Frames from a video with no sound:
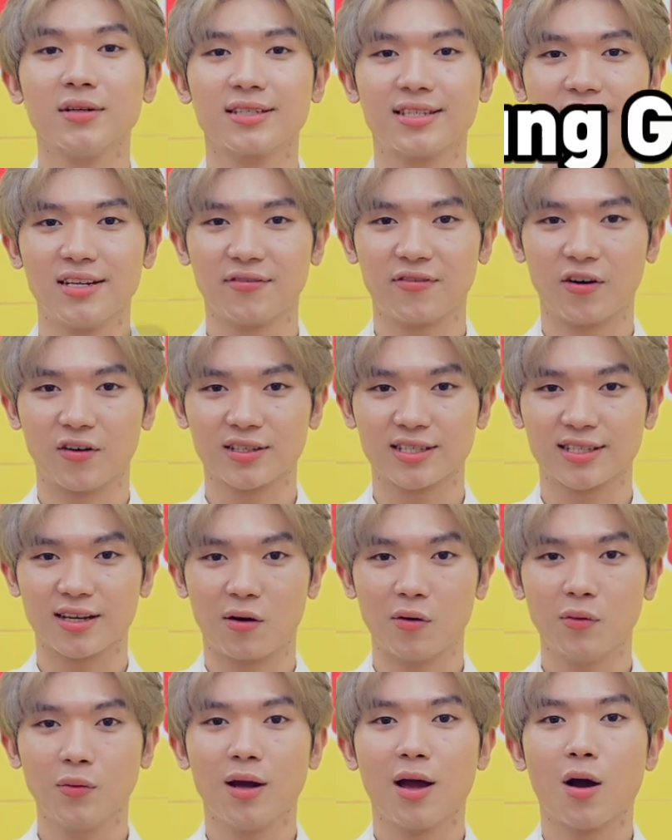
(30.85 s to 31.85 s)
Z Phone
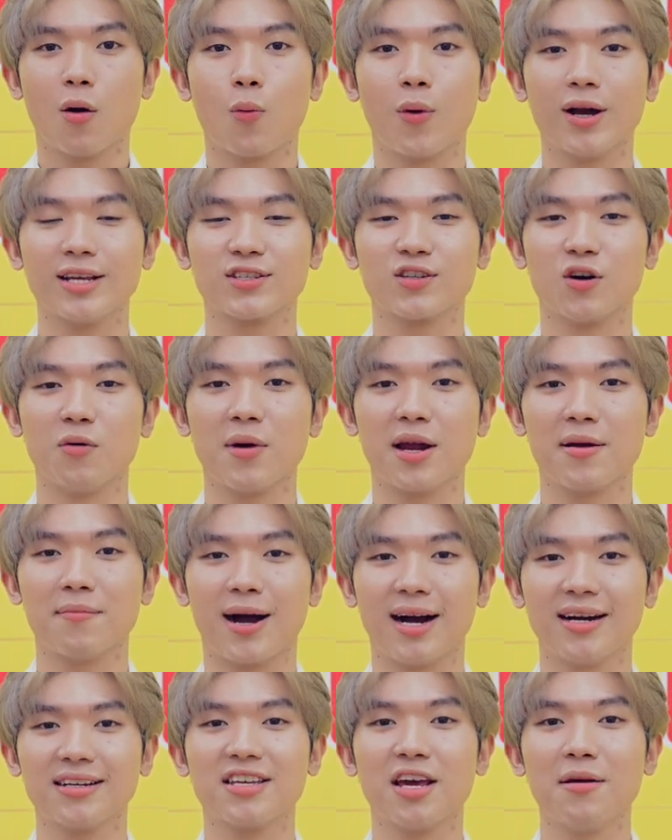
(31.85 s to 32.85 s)
6 quay số may
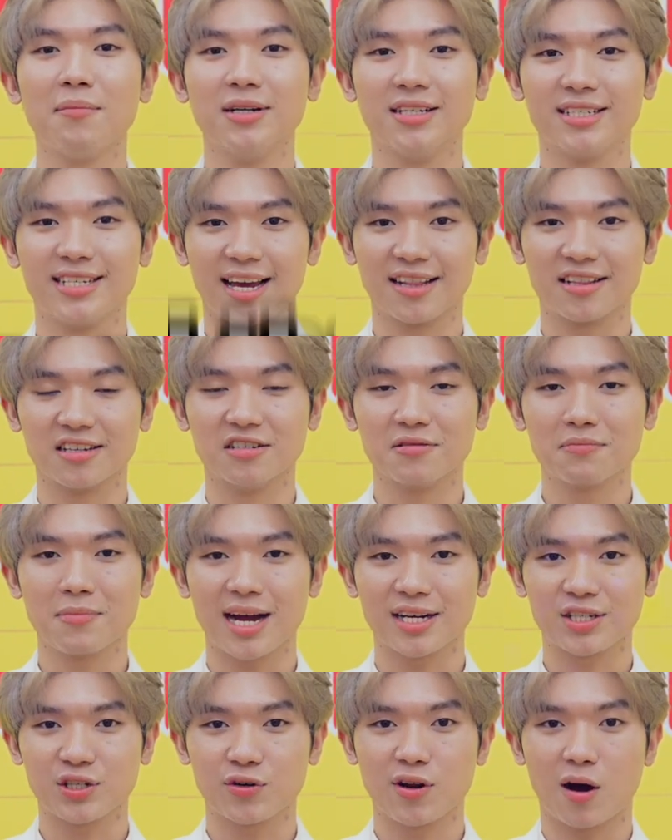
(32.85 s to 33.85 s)
mắn với 10 giải thưởng
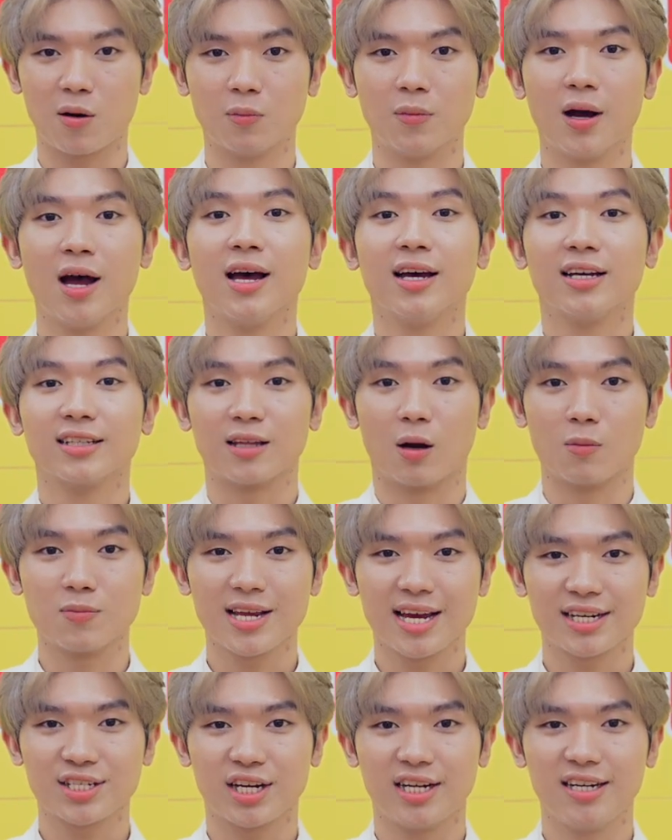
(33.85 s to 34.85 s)
3 triệu đồng,
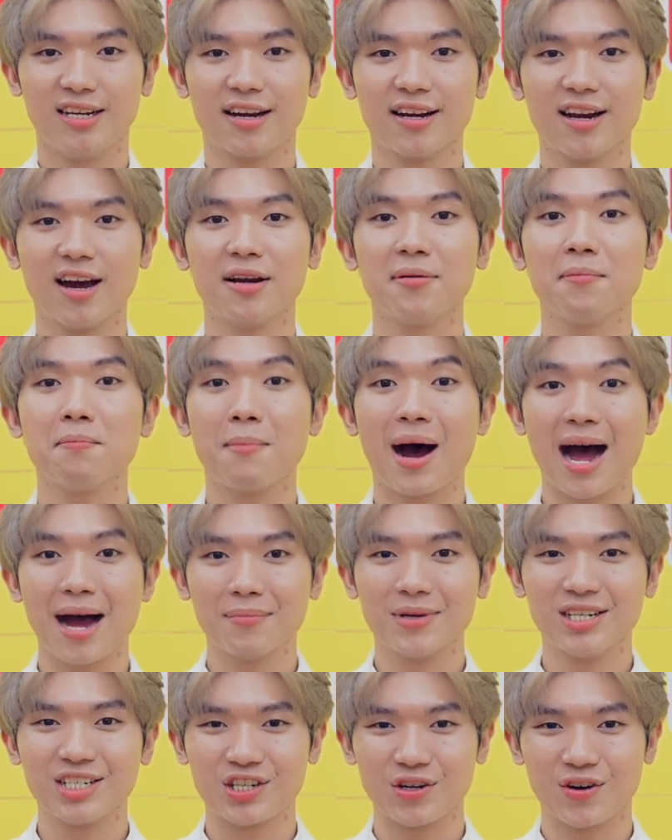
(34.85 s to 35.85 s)
tổng giá trị lên đến
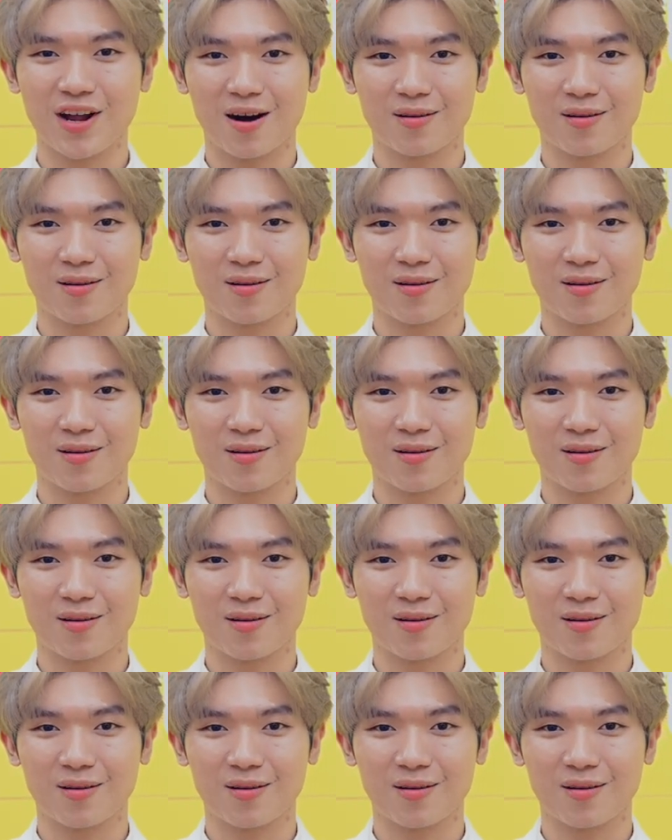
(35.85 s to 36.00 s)
30 triệu